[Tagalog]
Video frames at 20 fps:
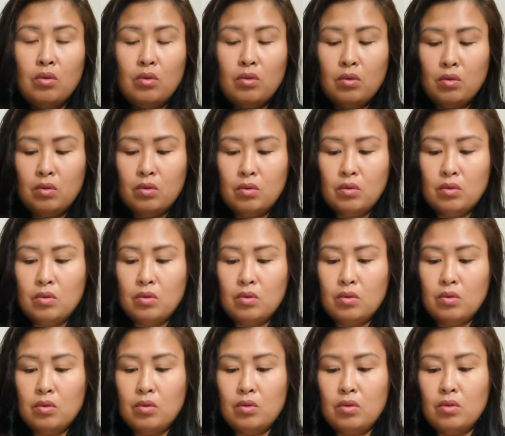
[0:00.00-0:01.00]
Sa lang
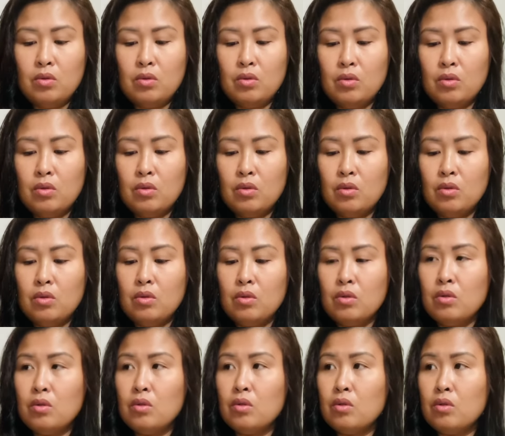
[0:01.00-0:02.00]
email myself
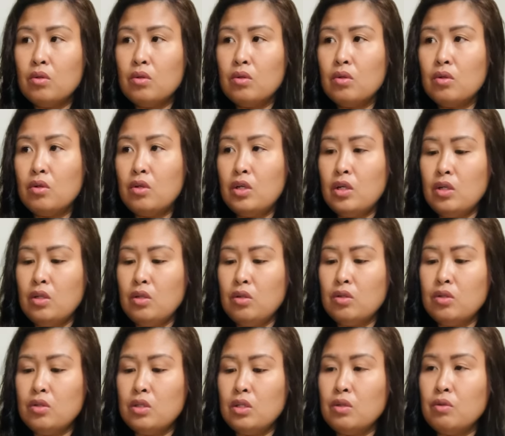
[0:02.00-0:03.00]
over there. Alright, you can
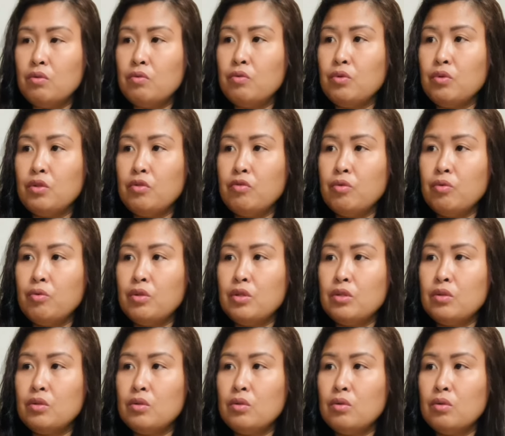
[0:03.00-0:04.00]
take it food if you want
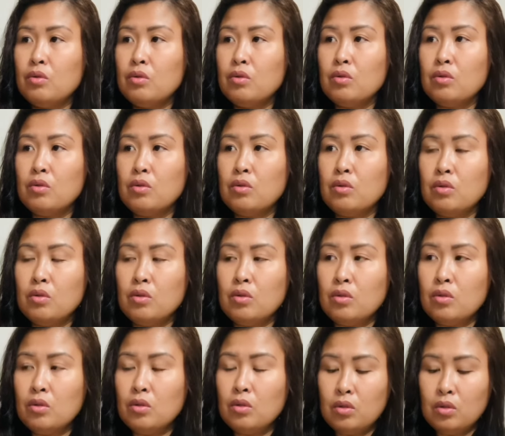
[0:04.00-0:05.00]
to. Tap,
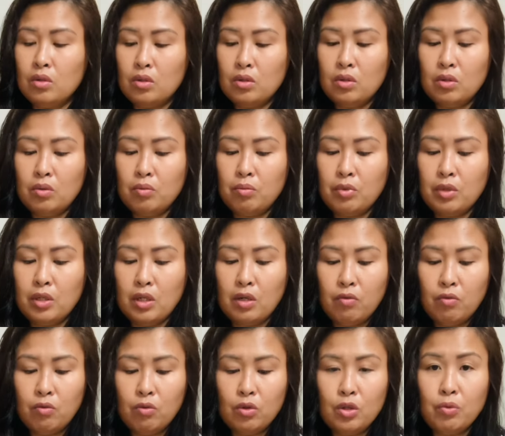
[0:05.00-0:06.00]
tap, Be
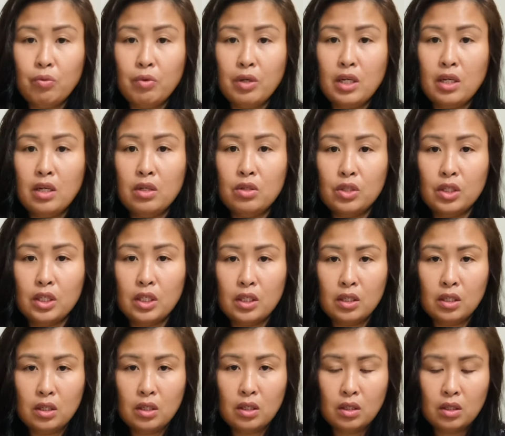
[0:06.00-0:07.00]
careful. You wanted a drink?
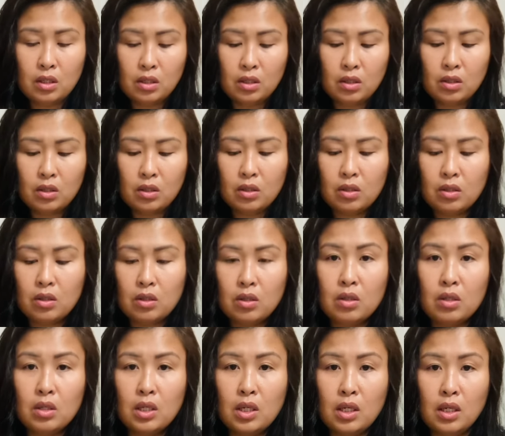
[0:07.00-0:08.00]

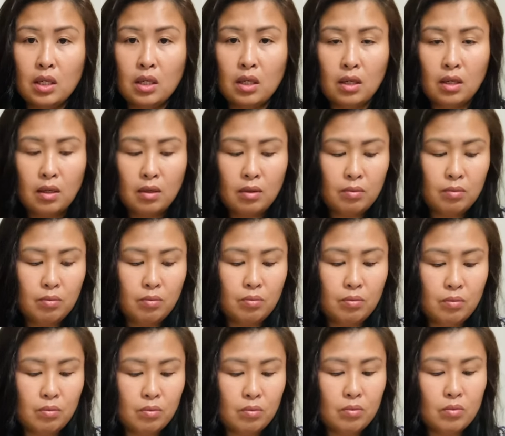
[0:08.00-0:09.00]
Sure. Yeah?
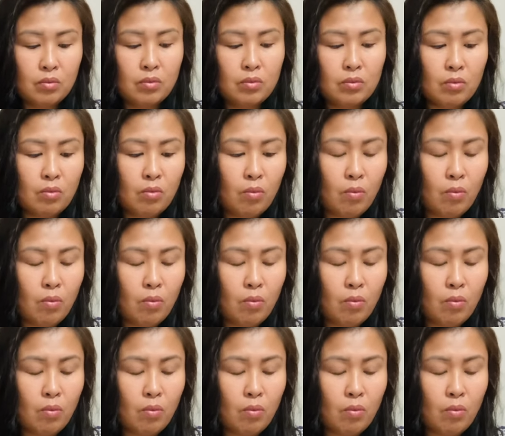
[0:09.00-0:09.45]
Yeah.